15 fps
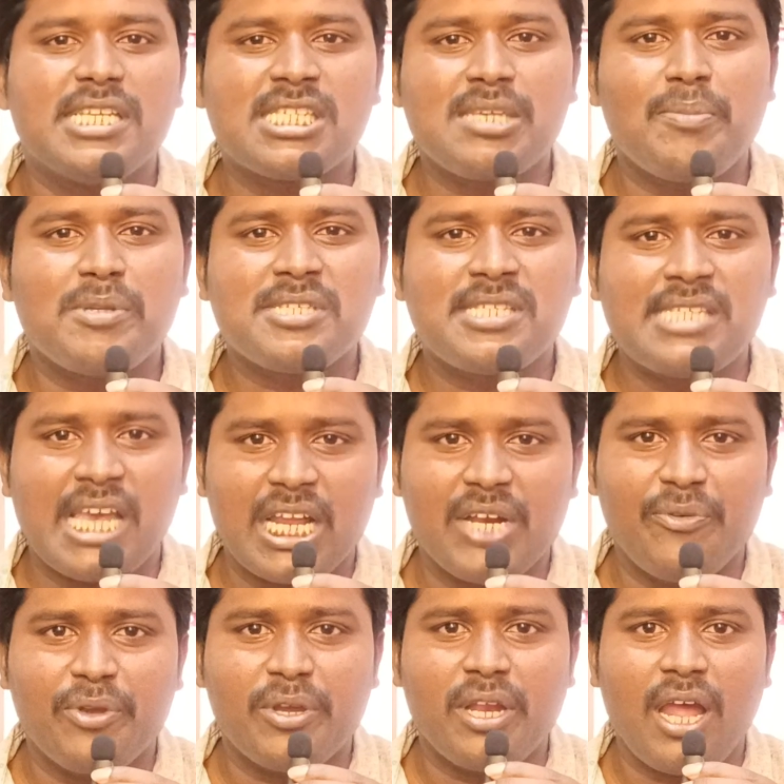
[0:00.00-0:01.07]
డిసెంబర్
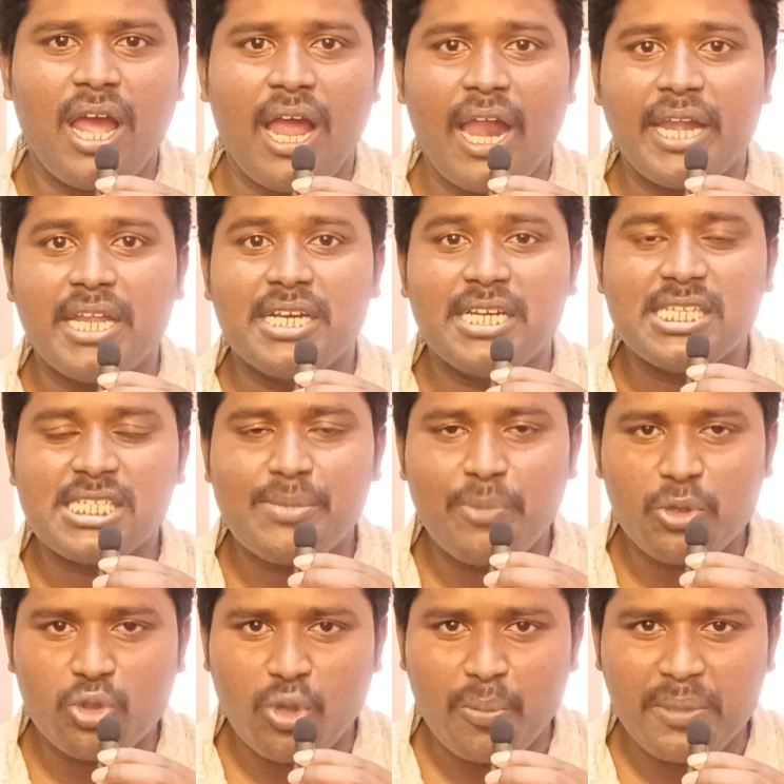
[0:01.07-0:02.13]
సెకండ్ వీక్న అంటే
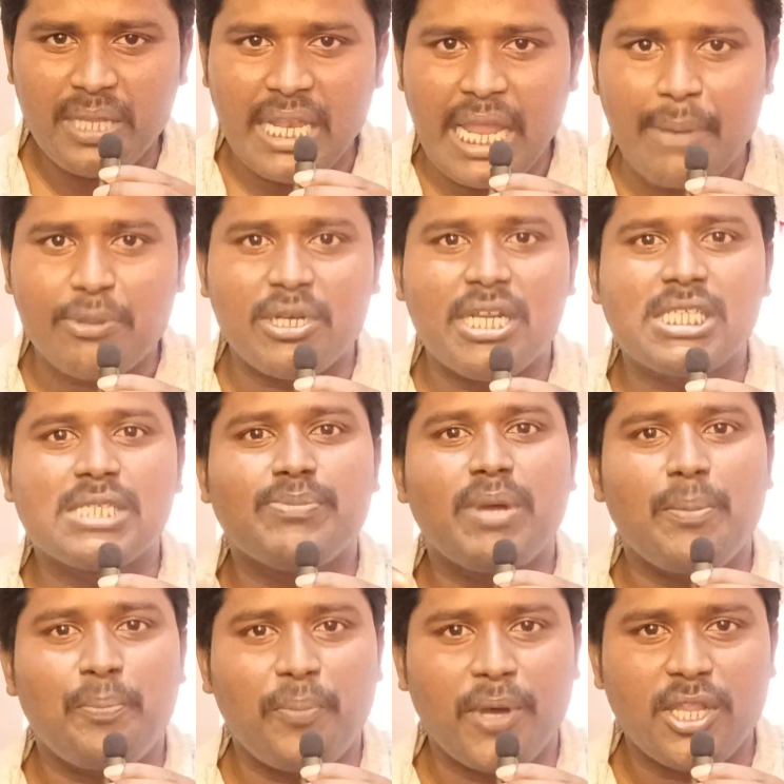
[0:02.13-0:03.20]
డిసెంబర్ తొమ్మిది లేకపోతే
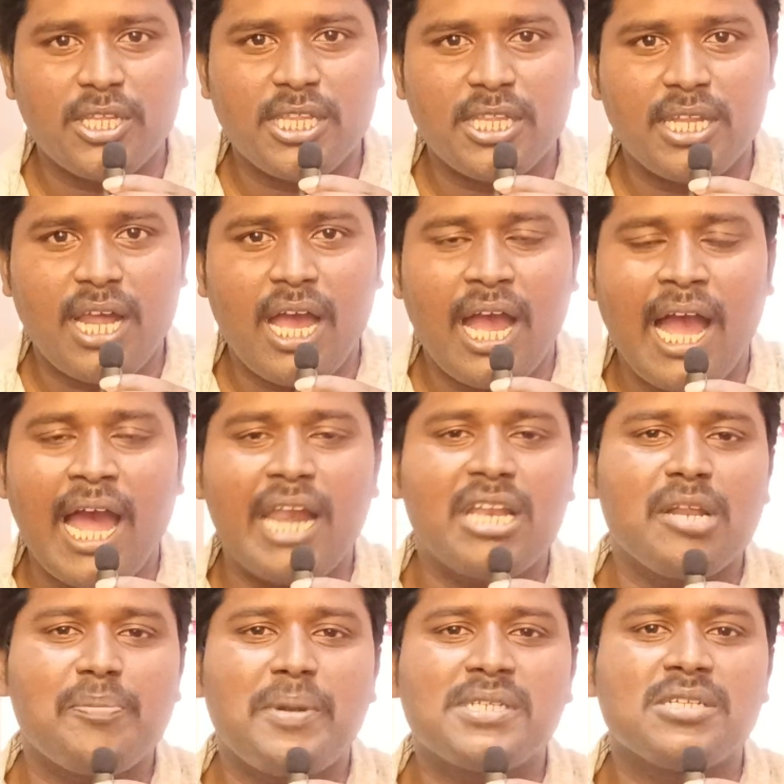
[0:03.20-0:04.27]
డిసెంబర్ పదో తేదీన
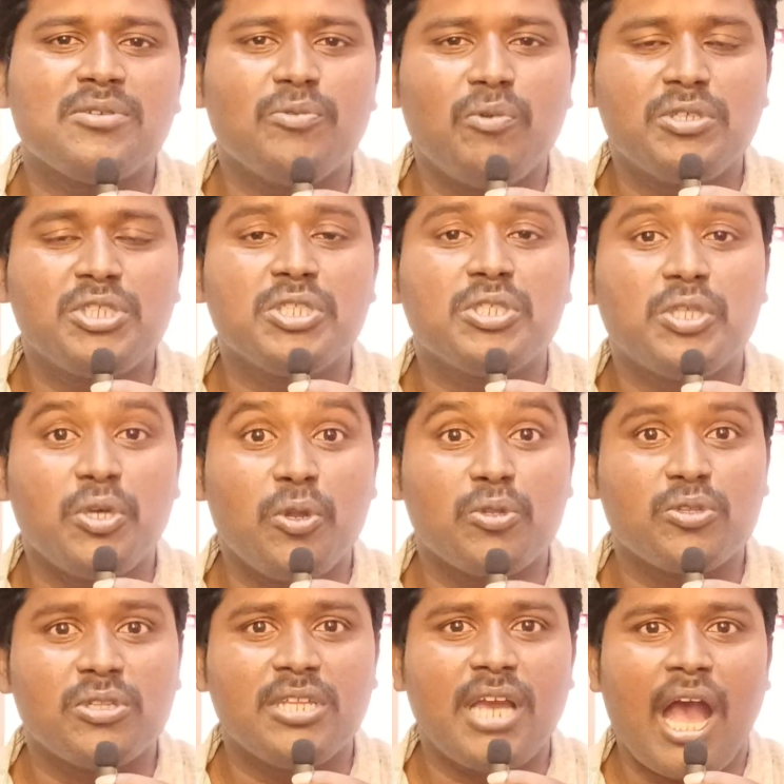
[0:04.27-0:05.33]
హండ్రెడ్ పర్సెంట్ వచ్చి
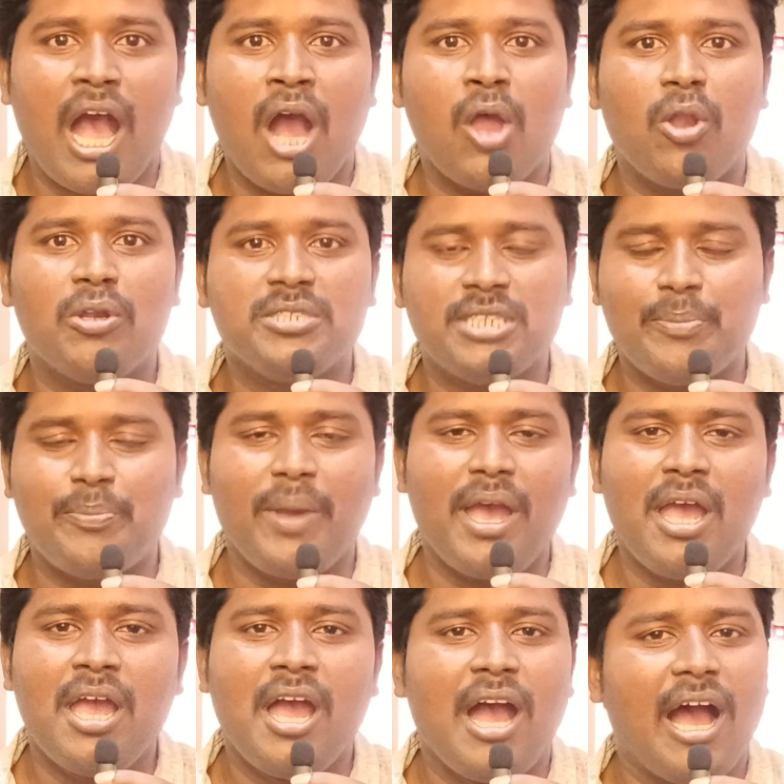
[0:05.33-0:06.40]
తీరుతుంది ఆహాలో అని
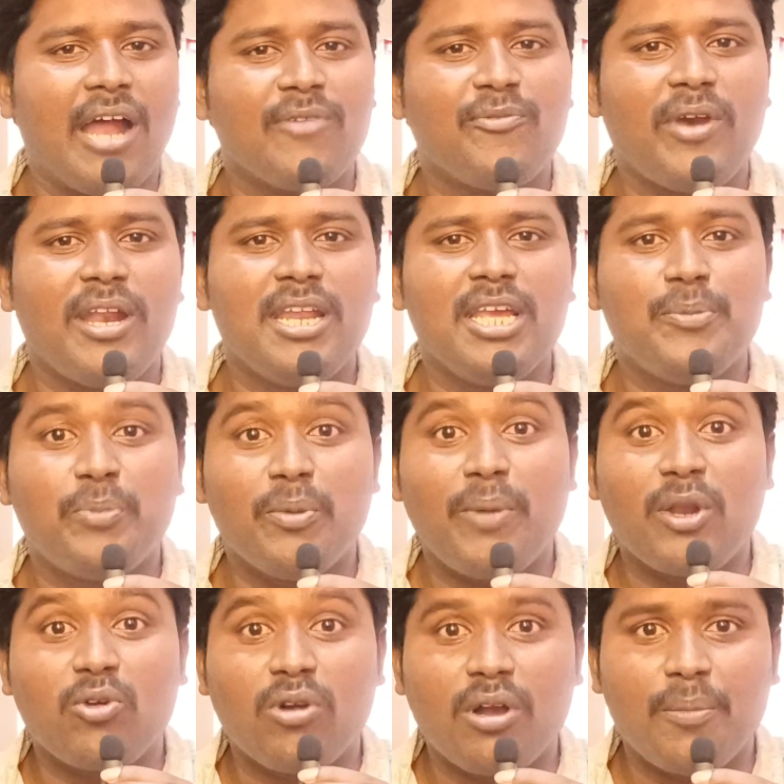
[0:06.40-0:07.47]
చెప్పా అండ్ ఫైనలీ
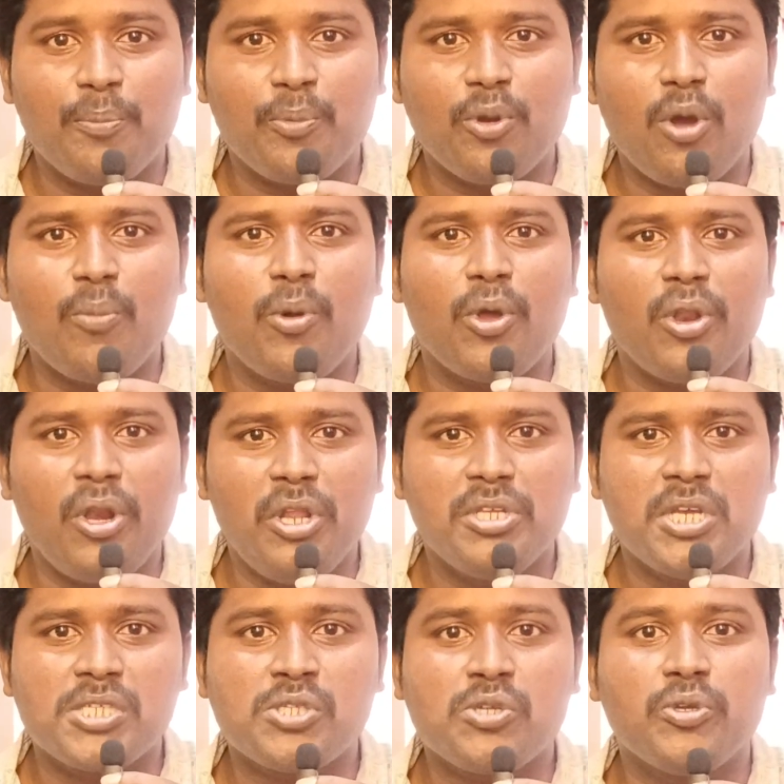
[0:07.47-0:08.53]
ఇప్పుడు మనకు ఒక ప్రోమో
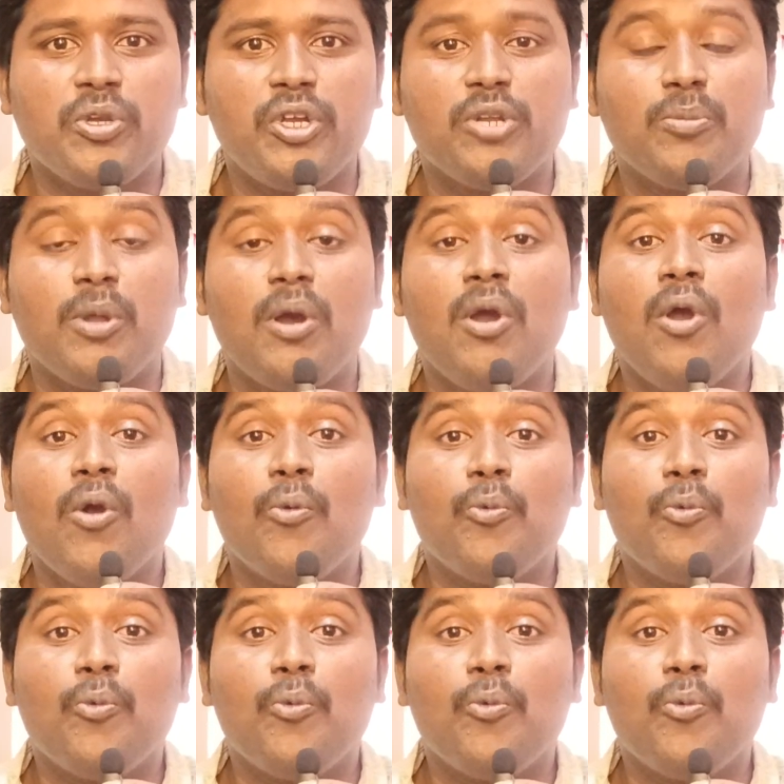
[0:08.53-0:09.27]
రిలీజ్ చేస్తూ యూట్యూబ్లో